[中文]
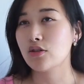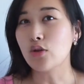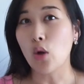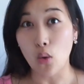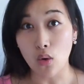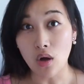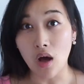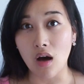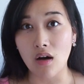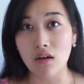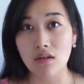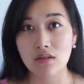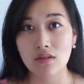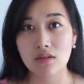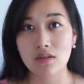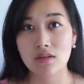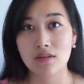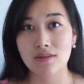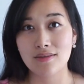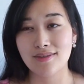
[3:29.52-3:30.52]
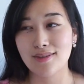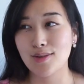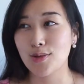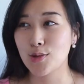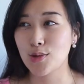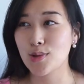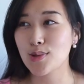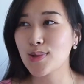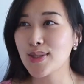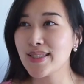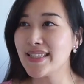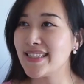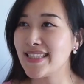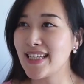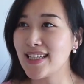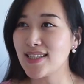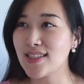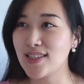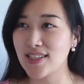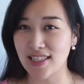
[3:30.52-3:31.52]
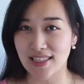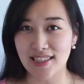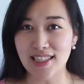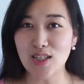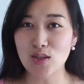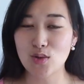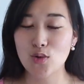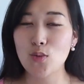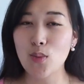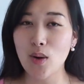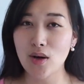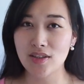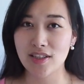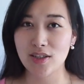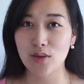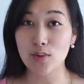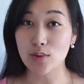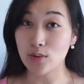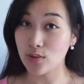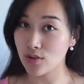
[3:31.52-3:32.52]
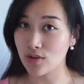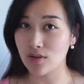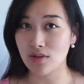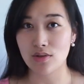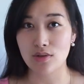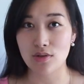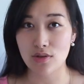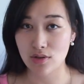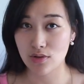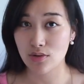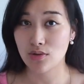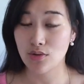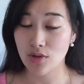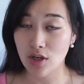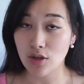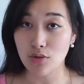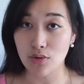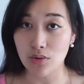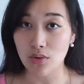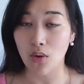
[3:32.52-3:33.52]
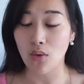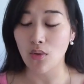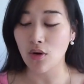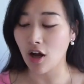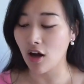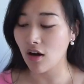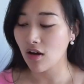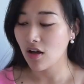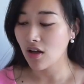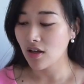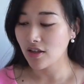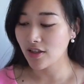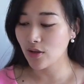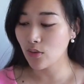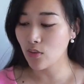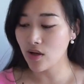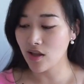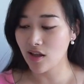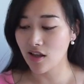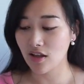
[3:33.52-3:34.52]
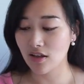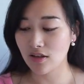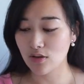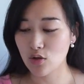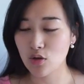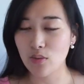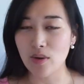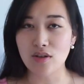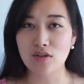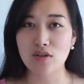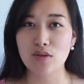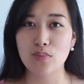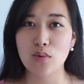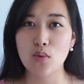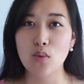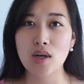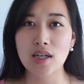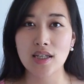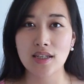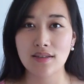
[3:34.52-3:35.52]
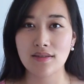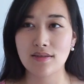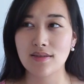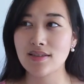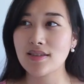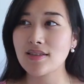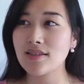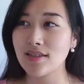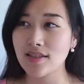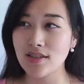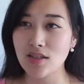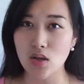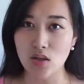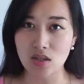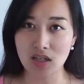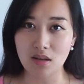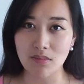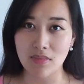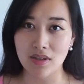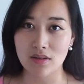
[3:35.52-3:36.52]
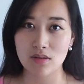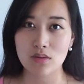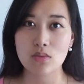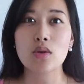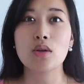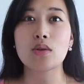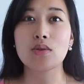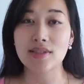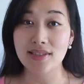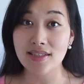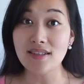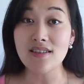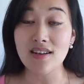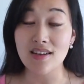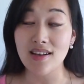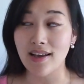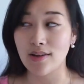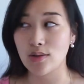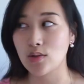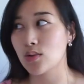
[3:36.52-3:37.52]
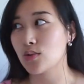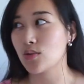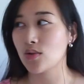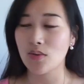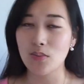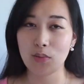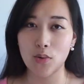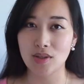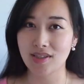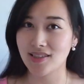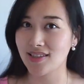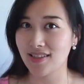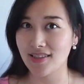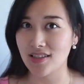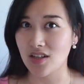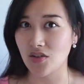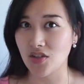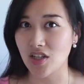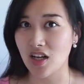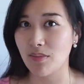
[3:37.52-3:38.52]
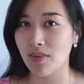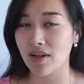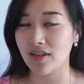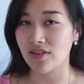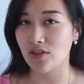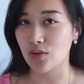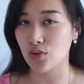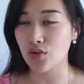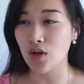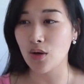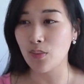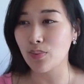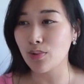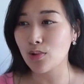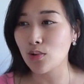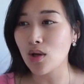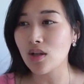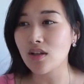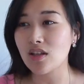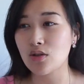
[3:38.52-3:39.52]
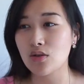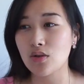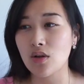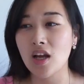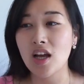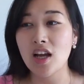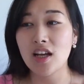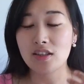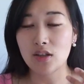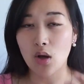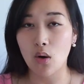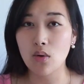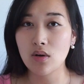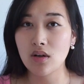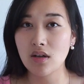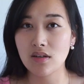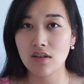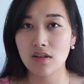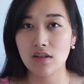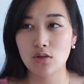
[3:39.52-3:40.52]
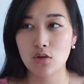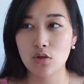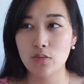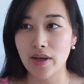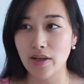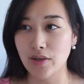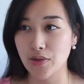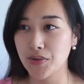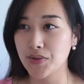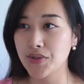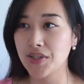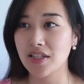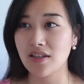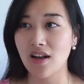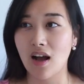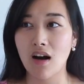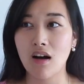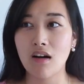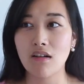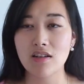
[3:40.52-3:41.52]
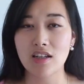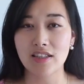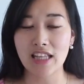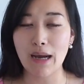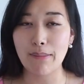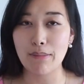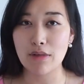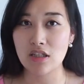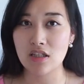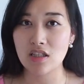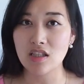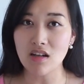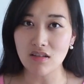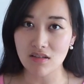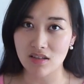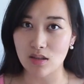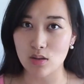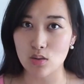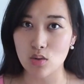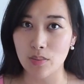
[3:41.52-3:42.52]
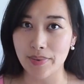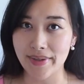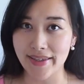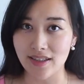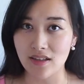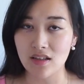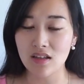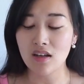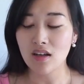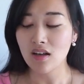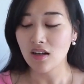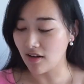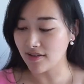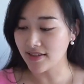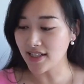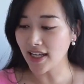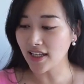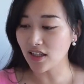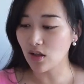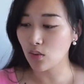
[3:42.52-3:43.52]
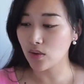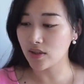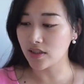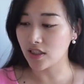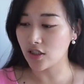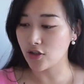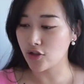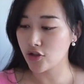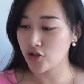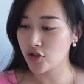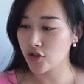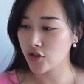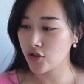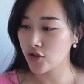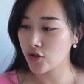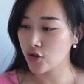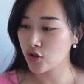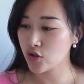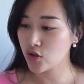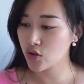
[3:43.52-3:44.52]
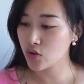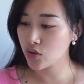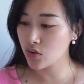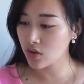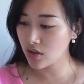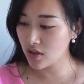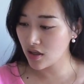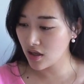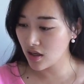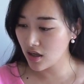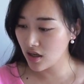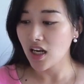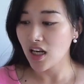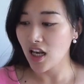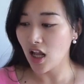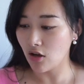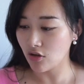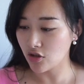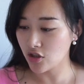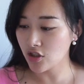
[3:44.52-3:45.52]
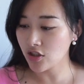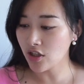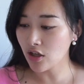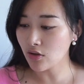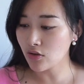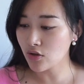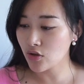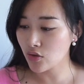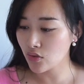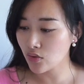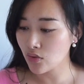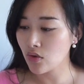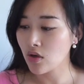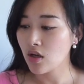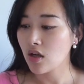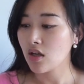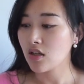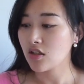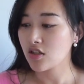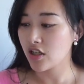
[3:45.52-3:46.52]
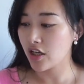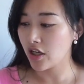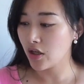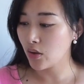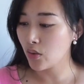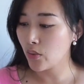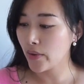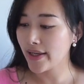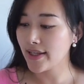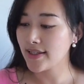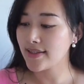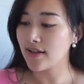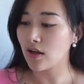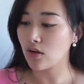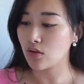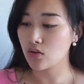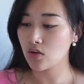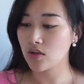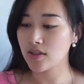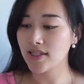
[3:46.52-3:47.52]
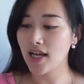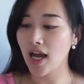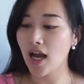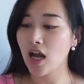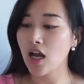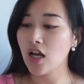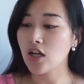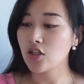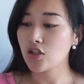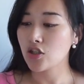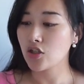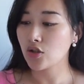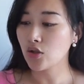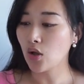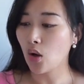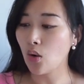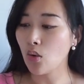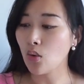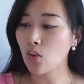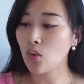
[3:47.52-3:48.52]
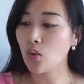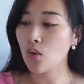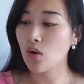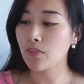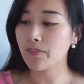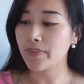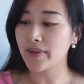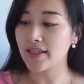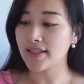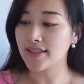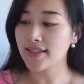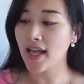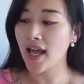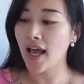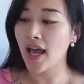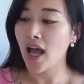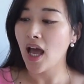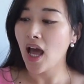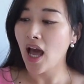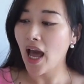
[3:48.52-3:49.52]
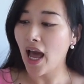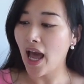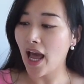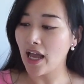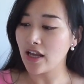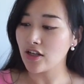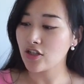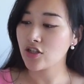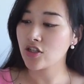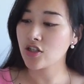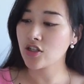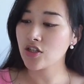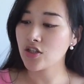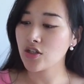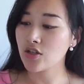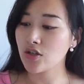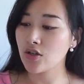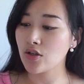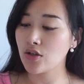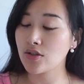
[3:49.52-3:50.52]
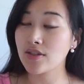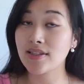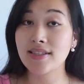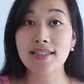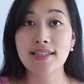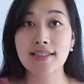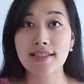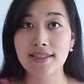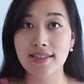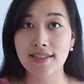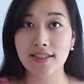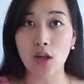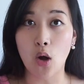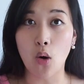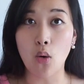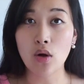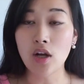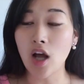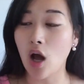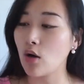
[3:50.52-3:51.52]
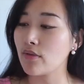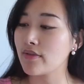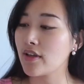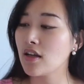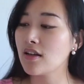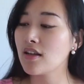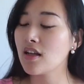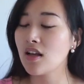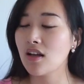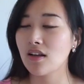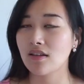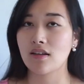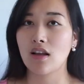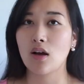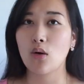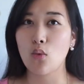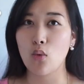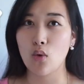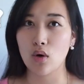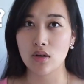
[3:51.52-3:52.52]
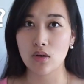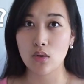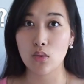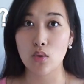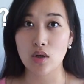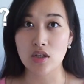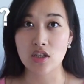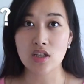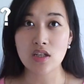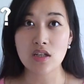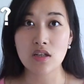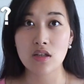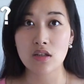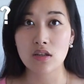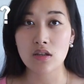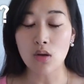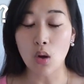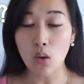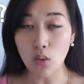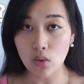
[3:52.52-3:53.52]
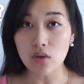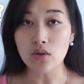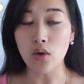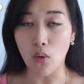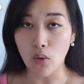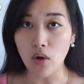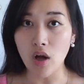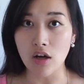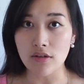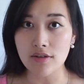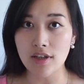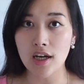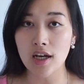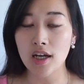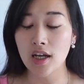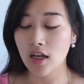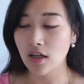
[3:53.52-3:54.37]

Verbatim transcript: 投稿？我觉得最简单、简单粗暴的一个问题就是，你就是要去投稿，因为出版社不会自己找上门。对新人来说，绝对不会自己找上门，你需要不断的去投各个出版社，然后让他们知道你的作品。好，下一个问题是说，老师当初成为小说家是通过比赛还是自己投稿呢？那我我是通过投稿的。